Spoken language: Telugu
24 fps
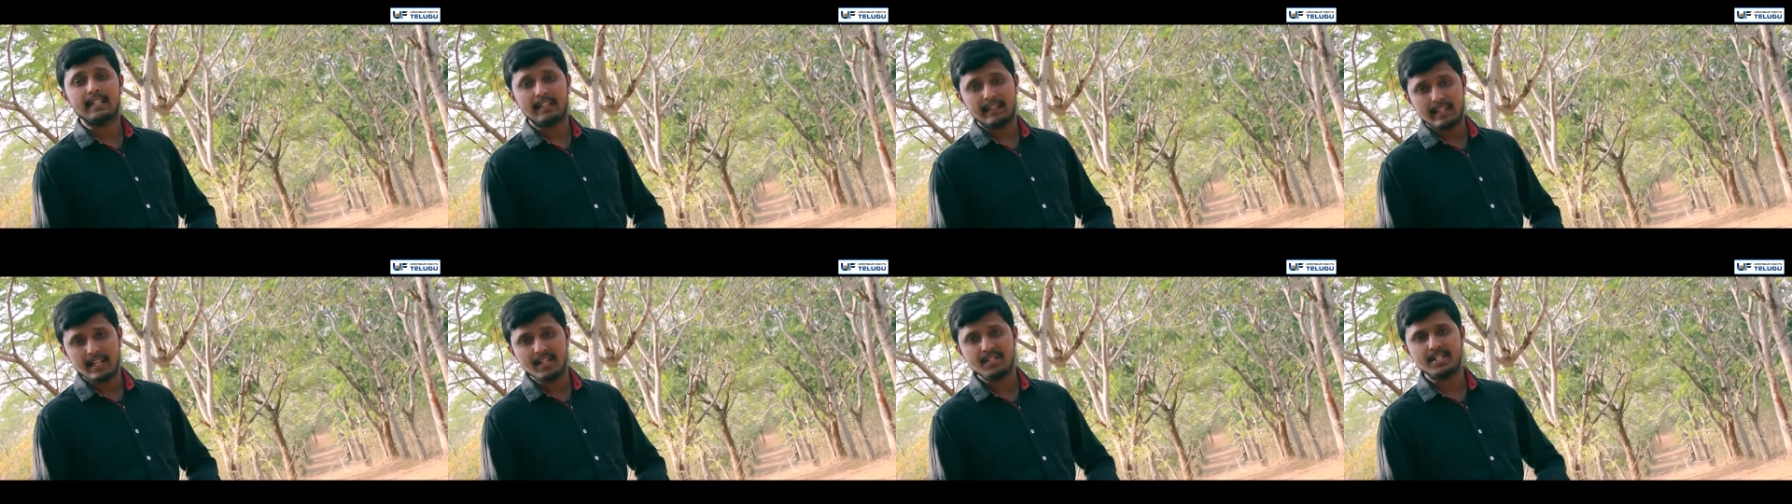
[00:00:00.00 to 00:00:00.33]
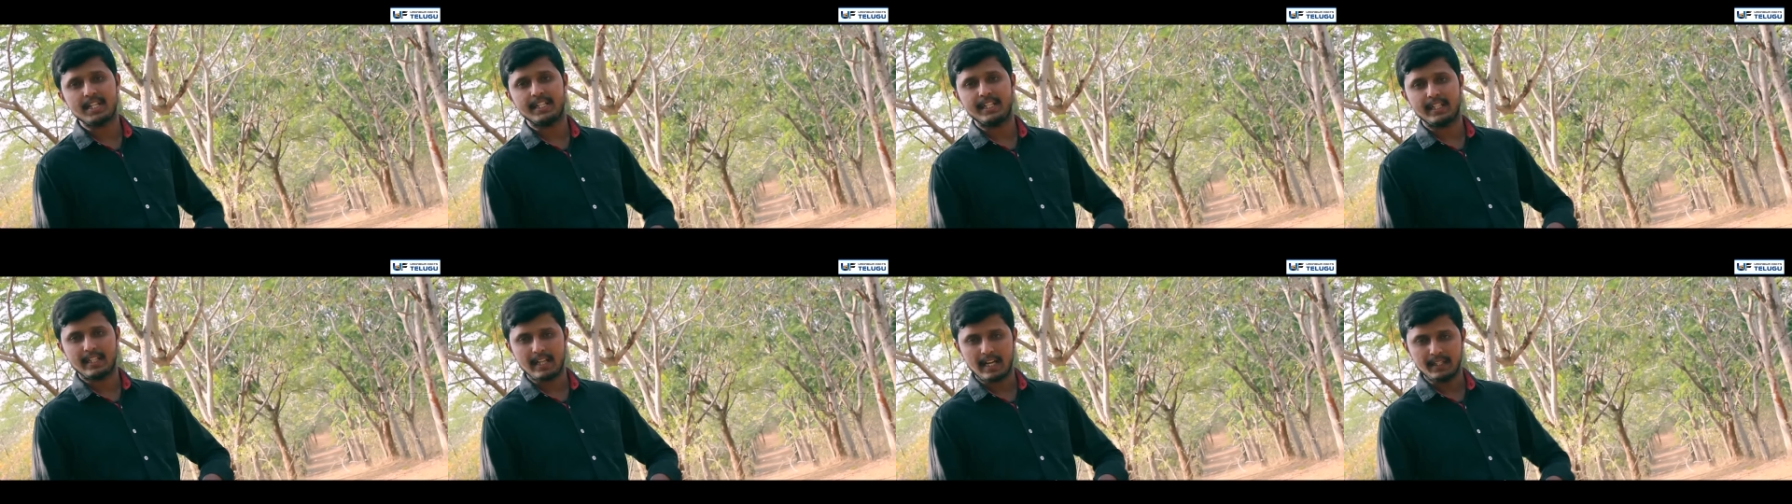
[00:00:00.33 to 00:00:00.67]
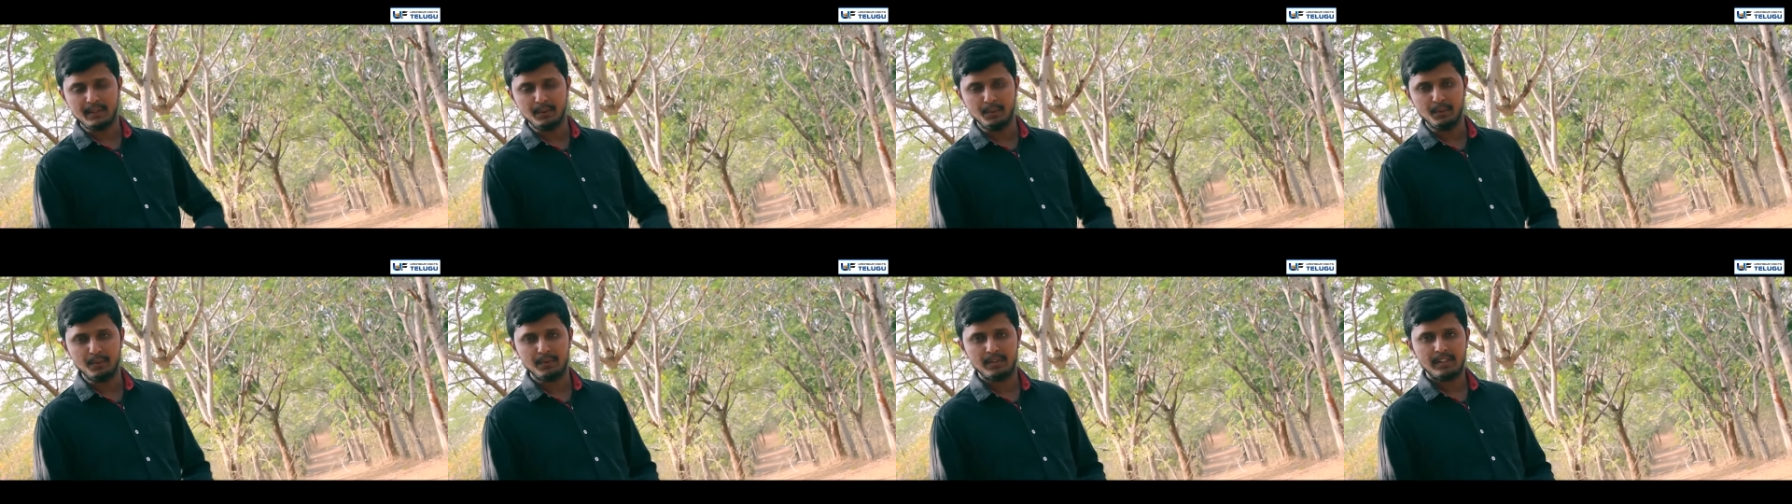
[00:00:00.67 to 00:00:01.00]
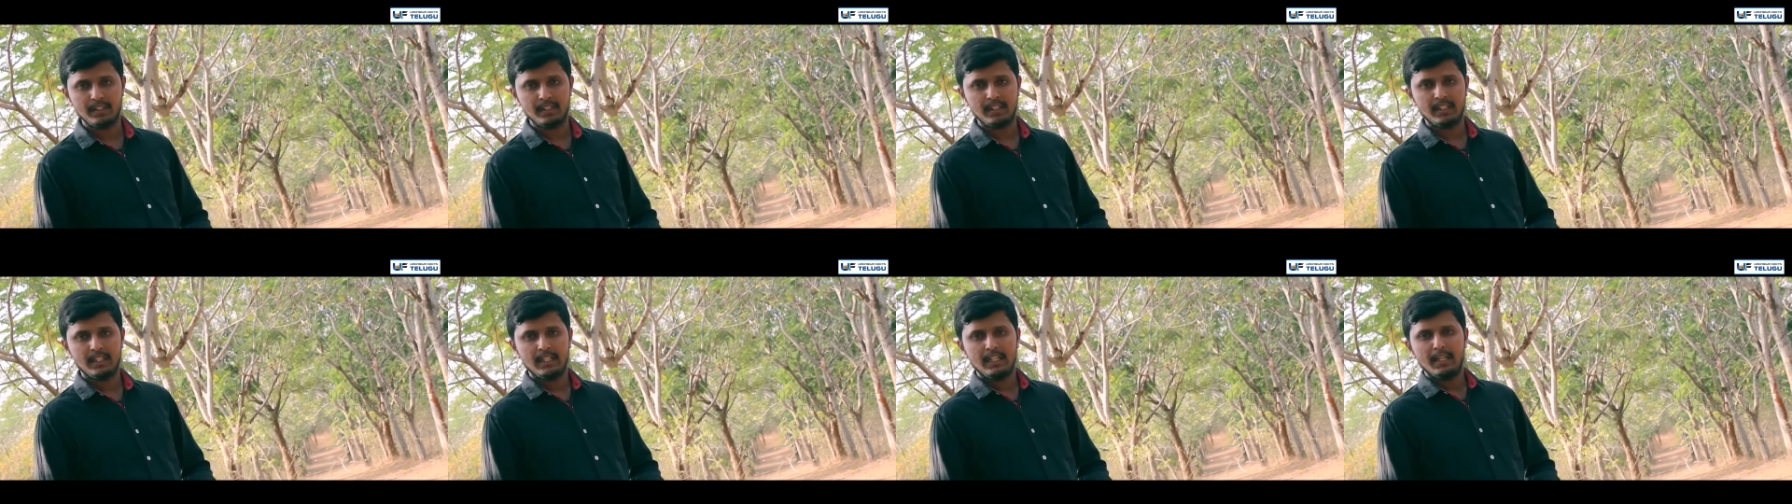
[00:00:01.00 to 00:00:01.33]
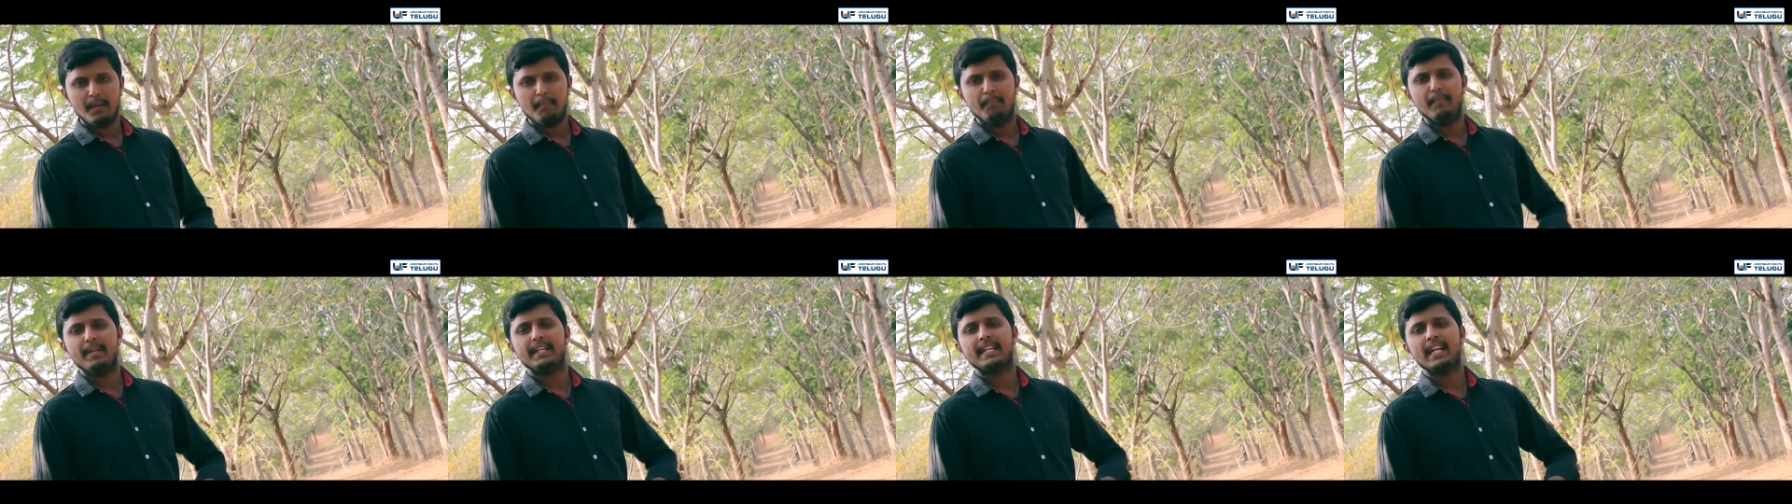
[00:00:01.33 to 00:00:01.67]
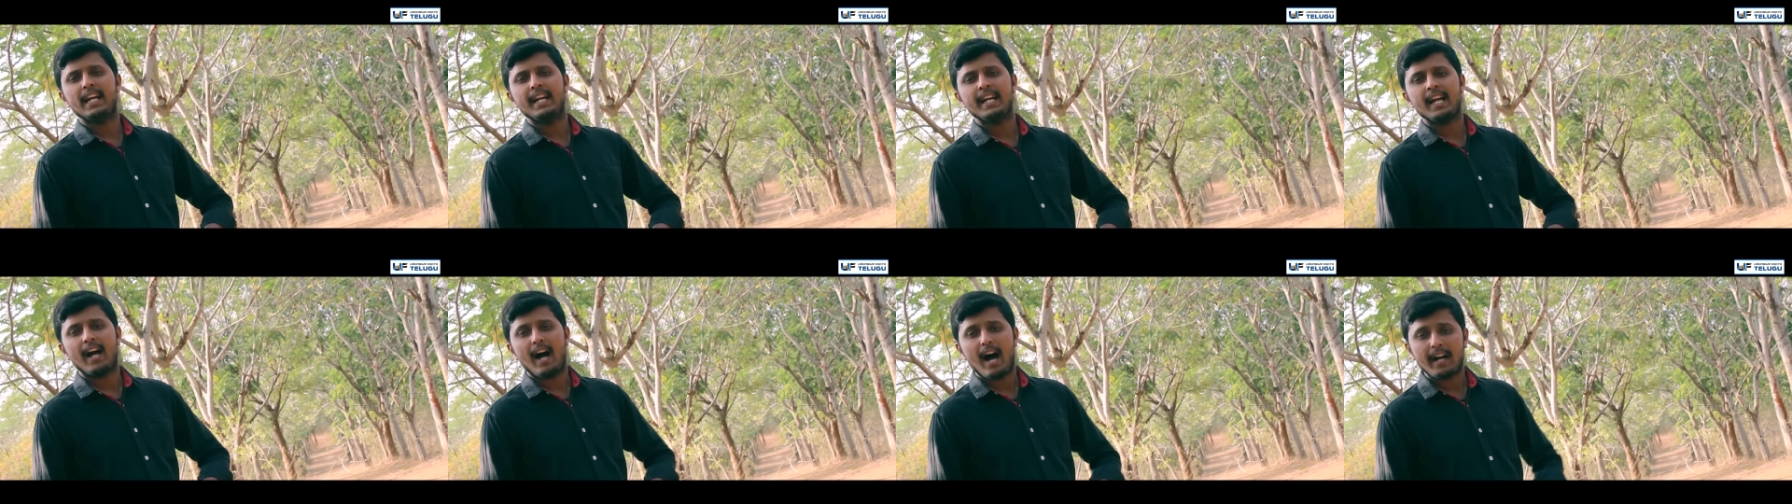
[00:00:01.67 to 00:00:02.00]
సిద్ధించేది కాదు
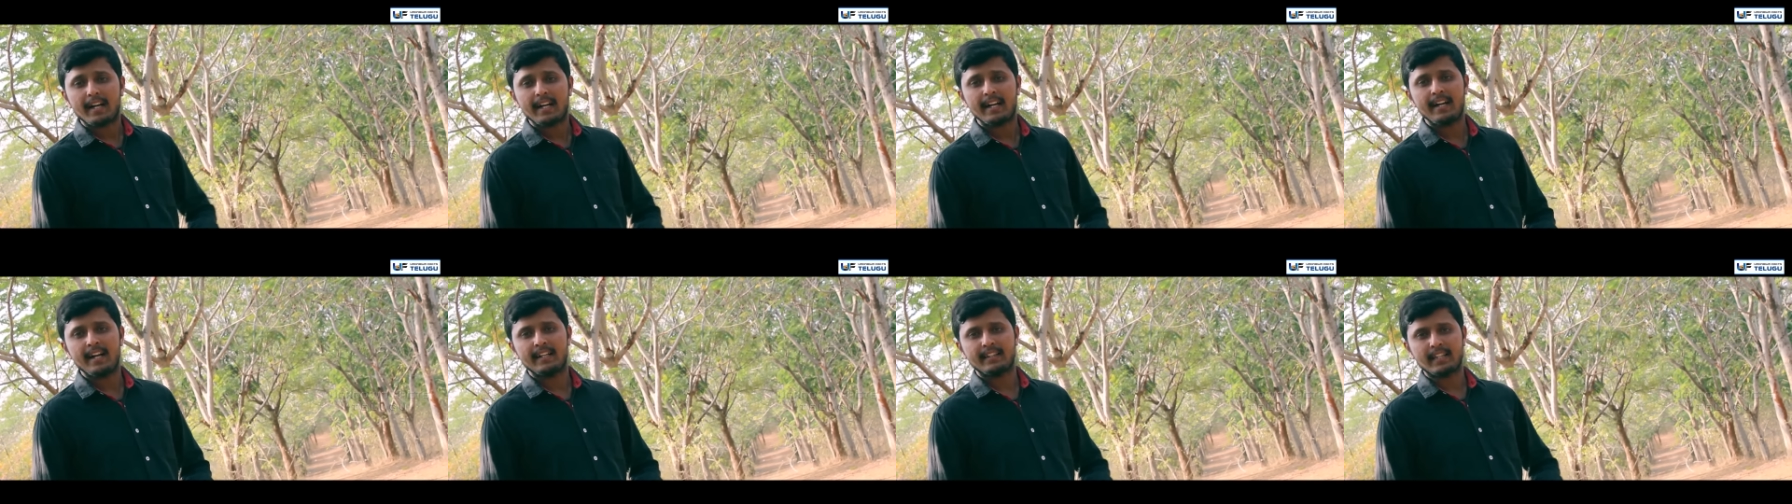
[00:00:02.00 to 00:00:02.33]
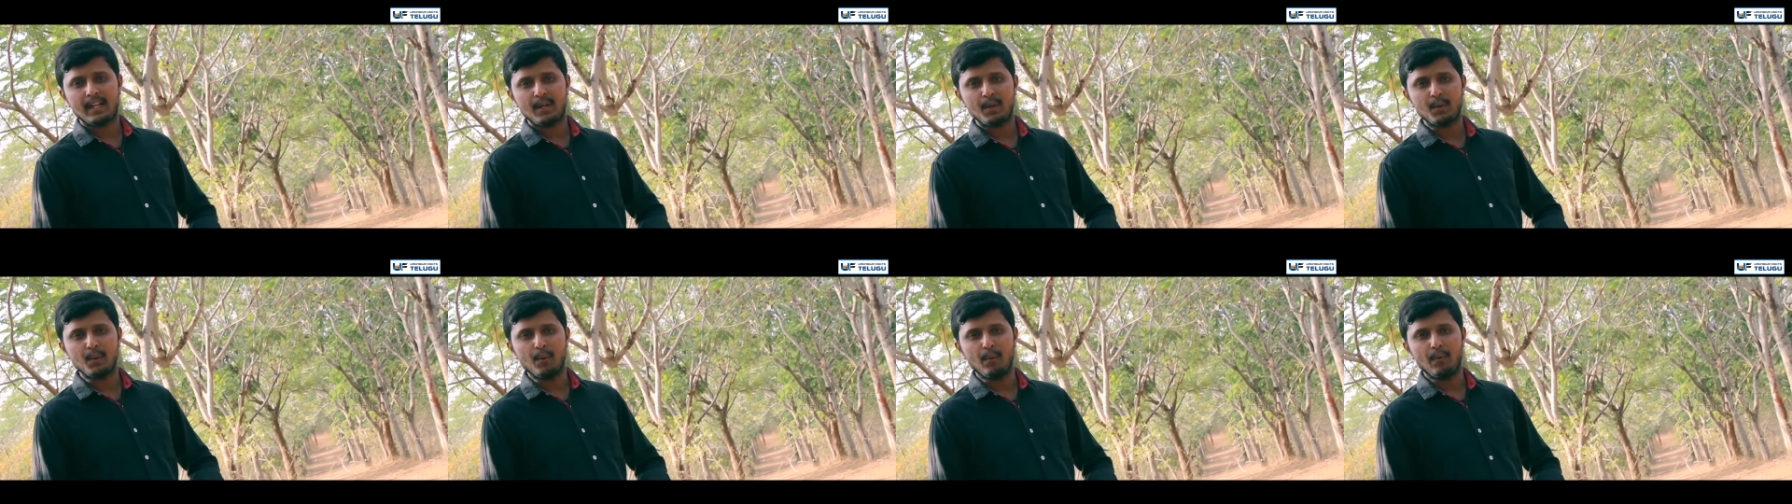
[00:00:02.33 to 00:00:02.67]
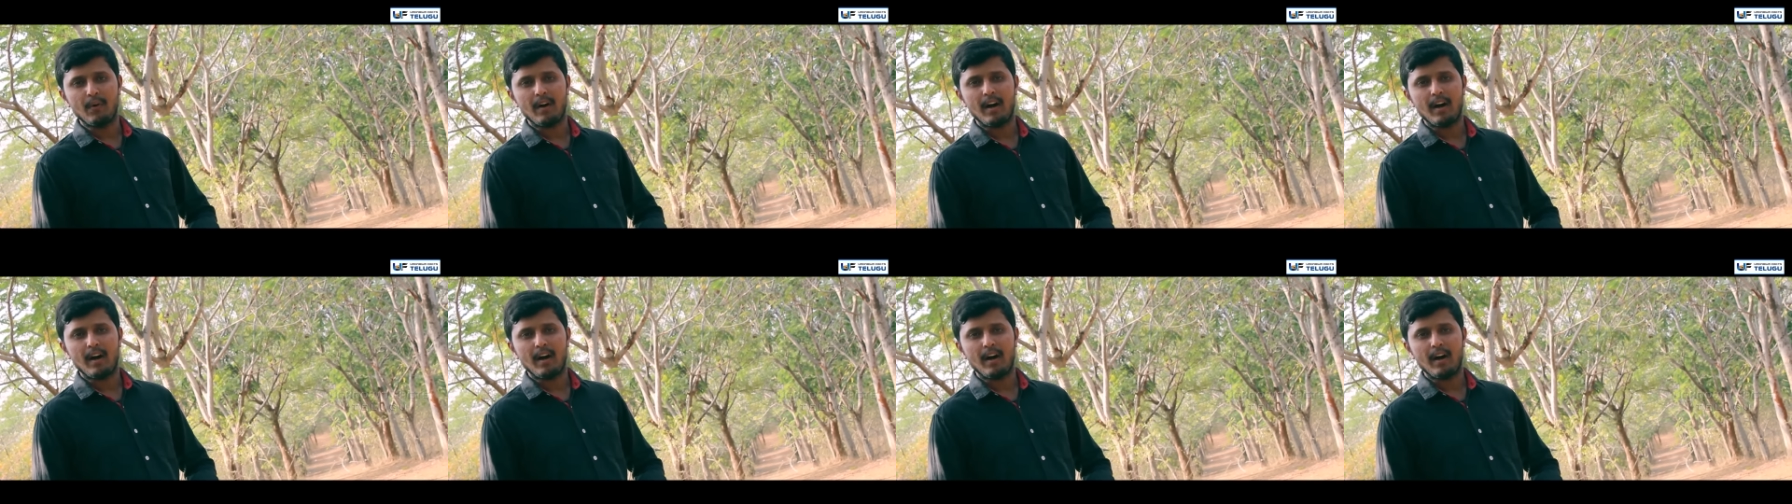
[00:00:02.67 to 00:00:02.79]
మిగిలిన అగ్రనేతలు